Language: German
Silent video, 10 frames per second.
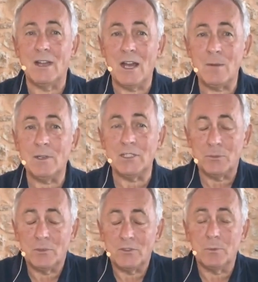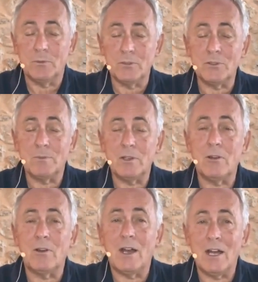Arbeit, ich möchte es bewusst mal
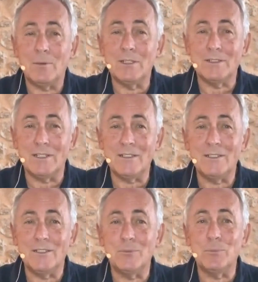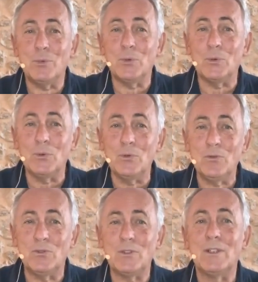auch Arbeit nennen, diesem
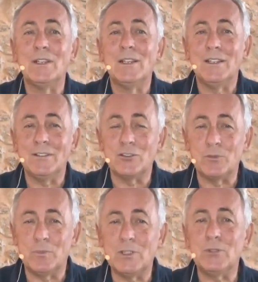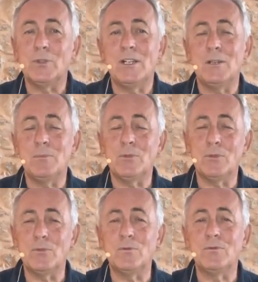Beruf, diesen spirituellen
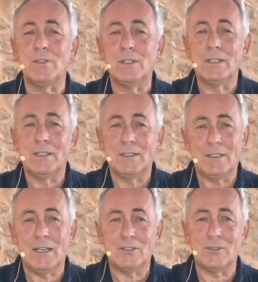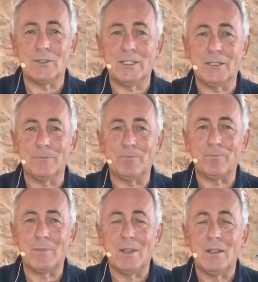Beruf nachzugehen.
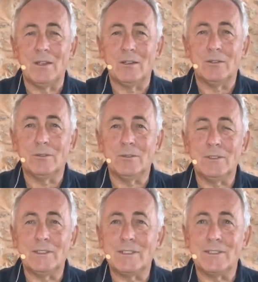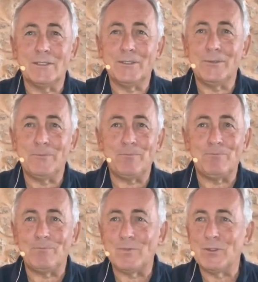Und ähm,
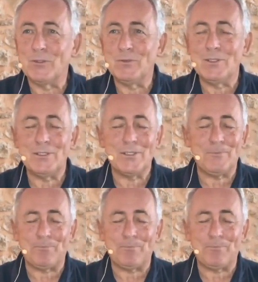du wirst